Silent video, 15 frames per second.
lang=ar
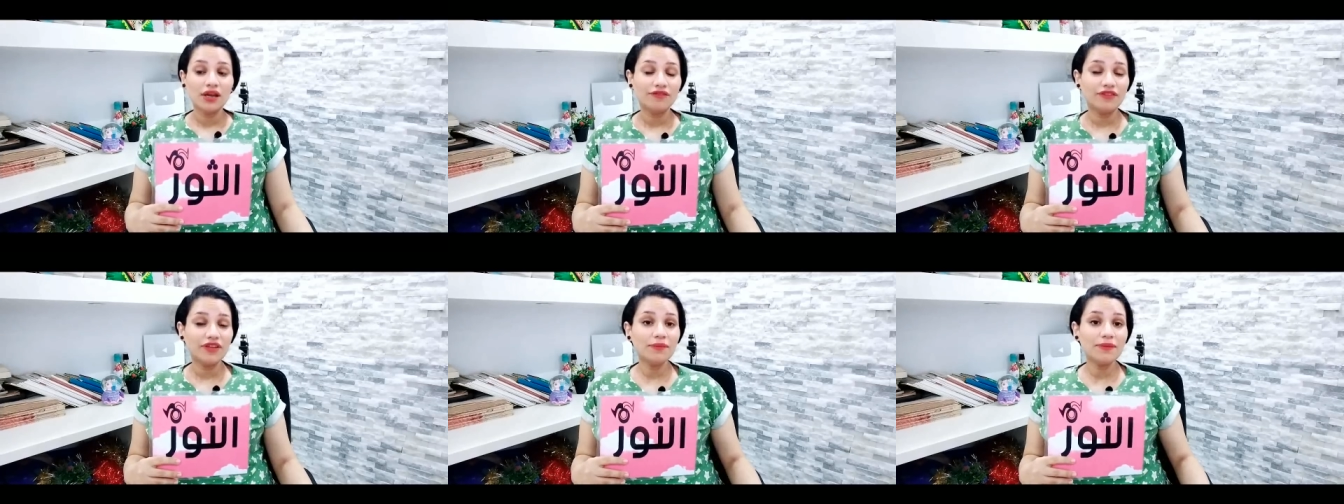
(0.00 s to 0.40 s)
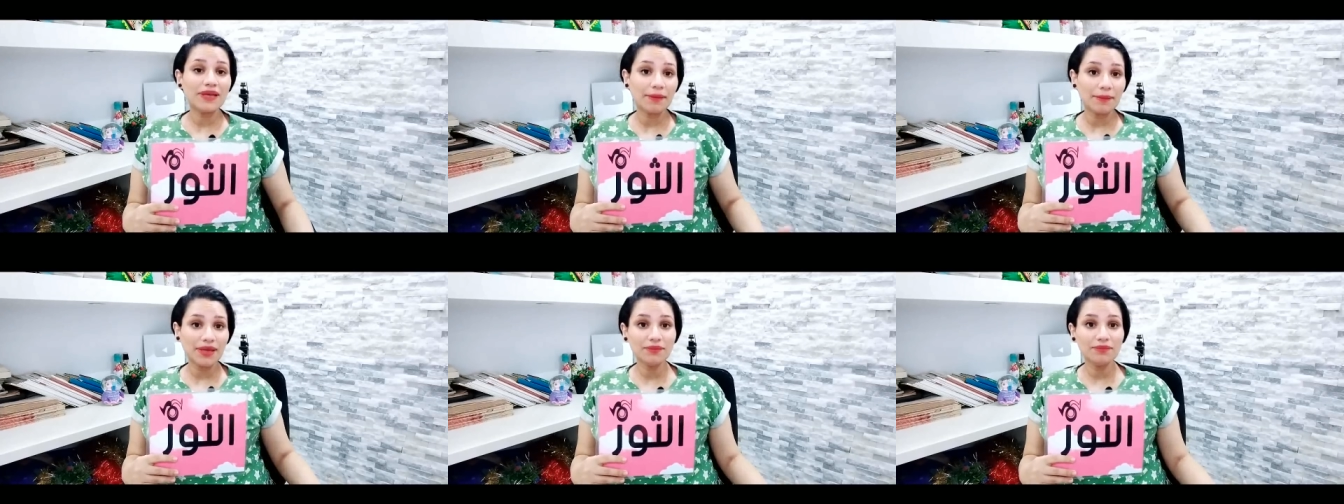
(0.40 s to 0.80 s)
في
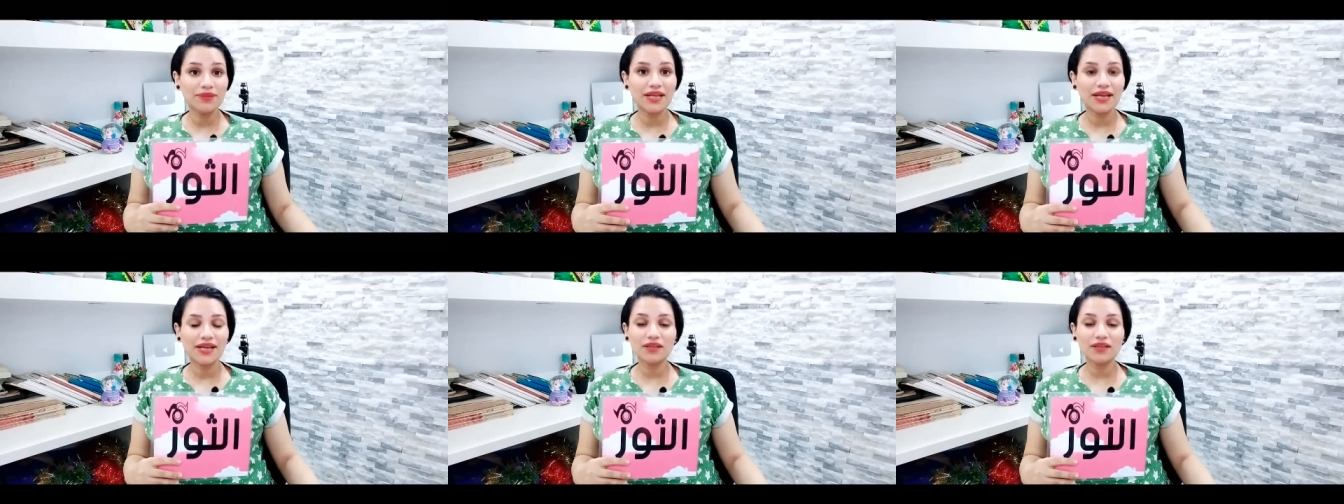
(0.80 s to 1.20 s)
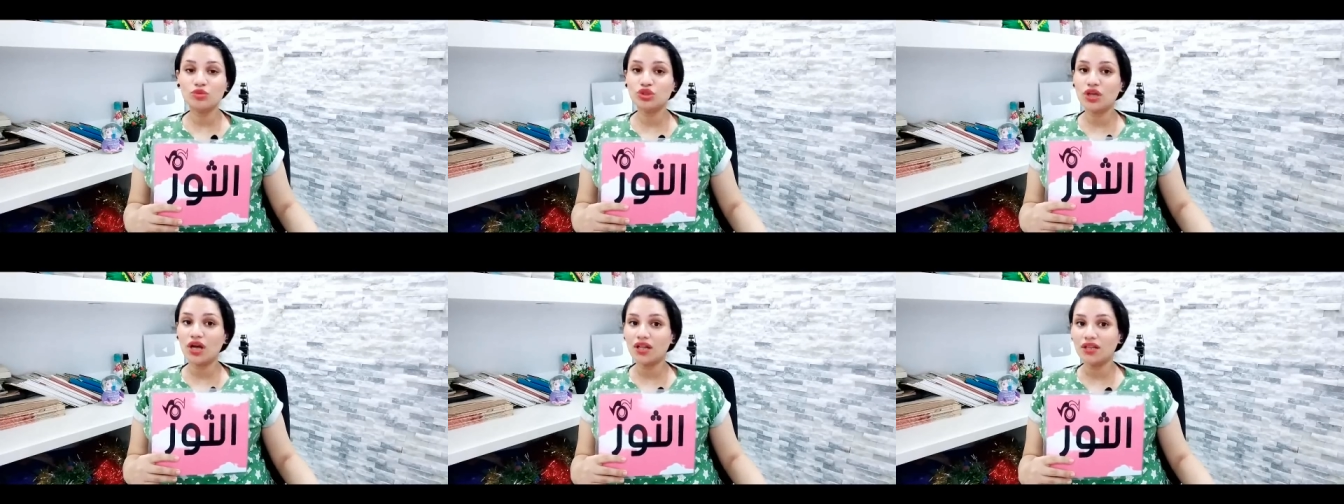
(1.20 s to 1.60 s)
كمان بدايات
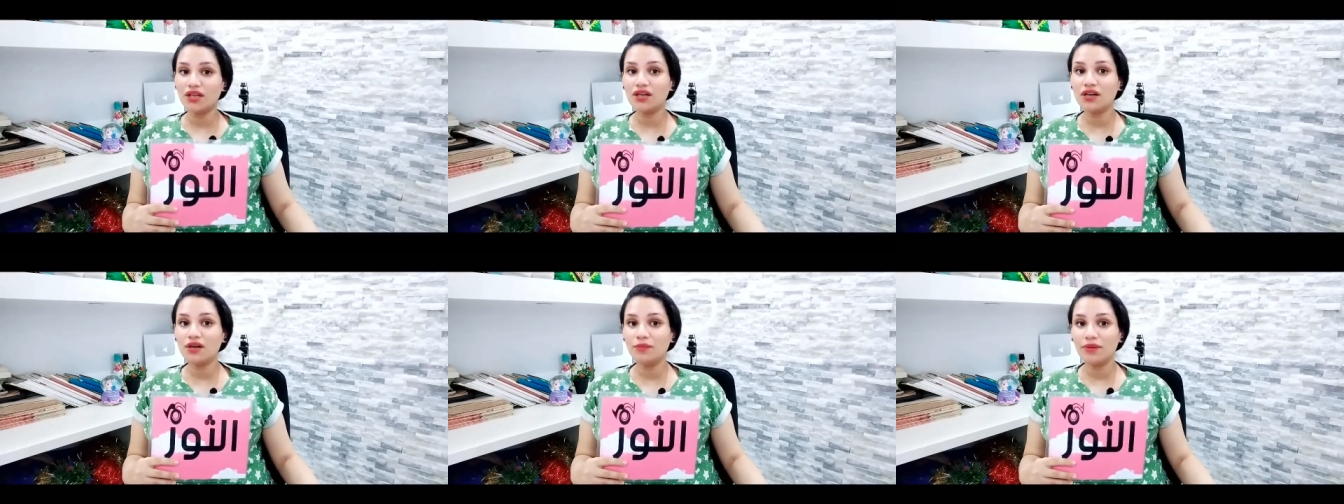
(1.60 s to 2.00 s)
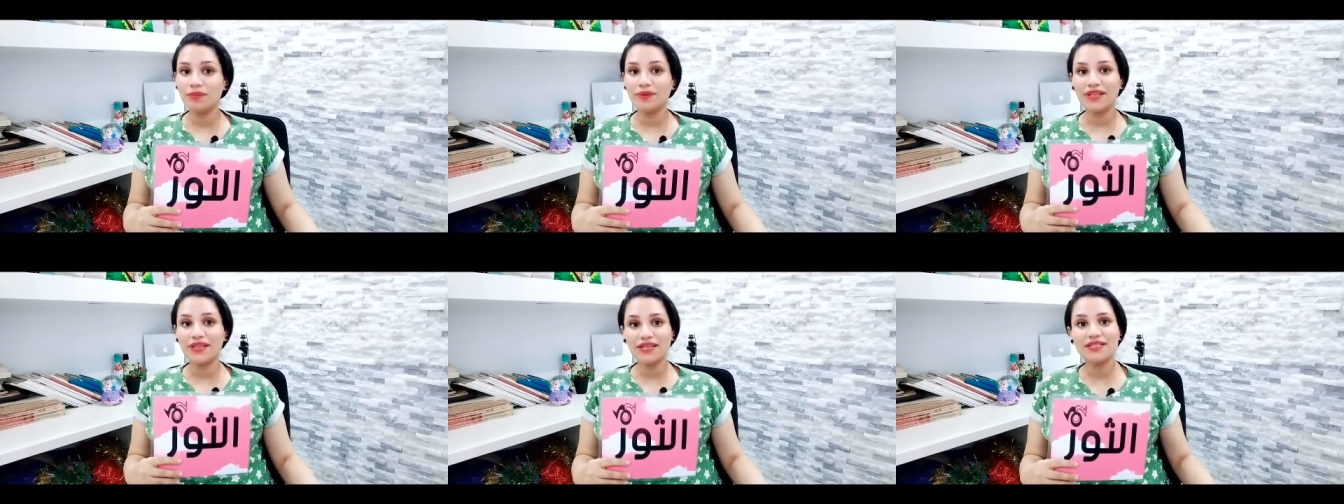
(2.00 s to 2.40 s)
متعلقة
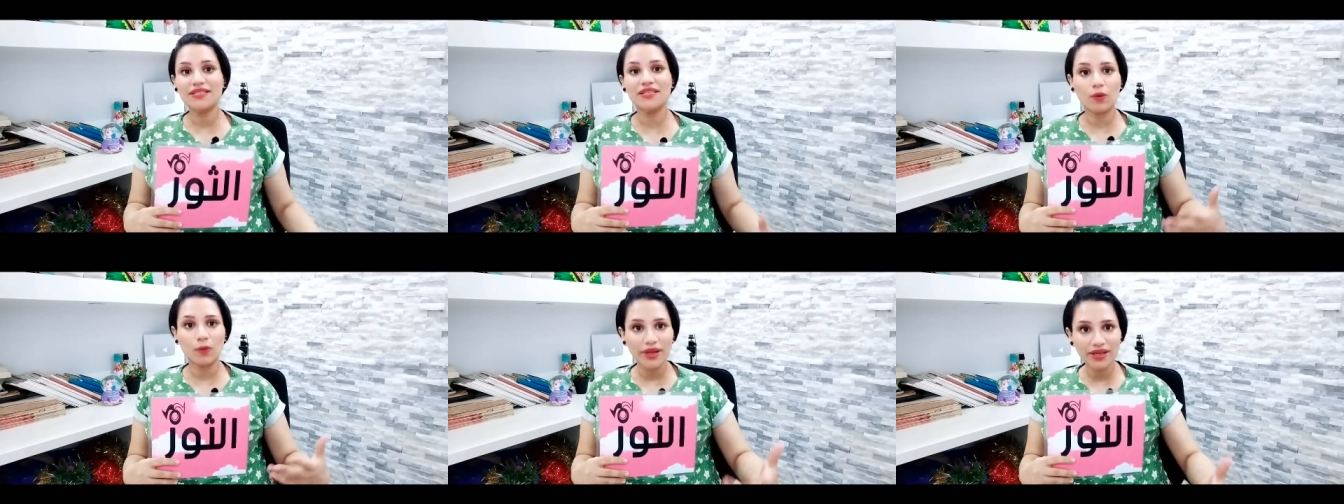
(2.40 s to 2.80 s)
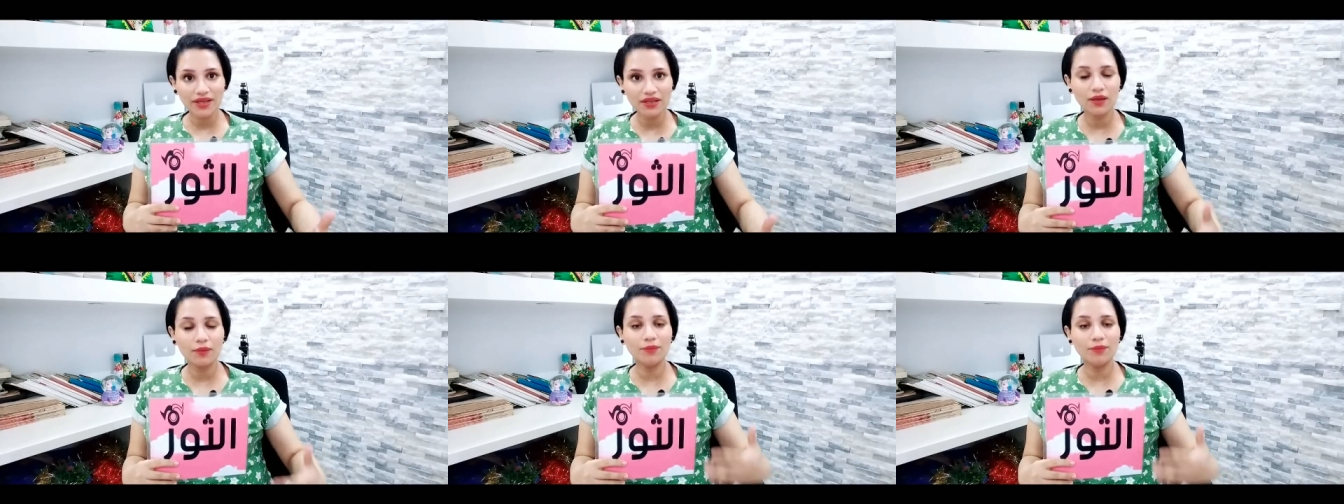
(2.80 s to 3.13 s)
ببداية زواج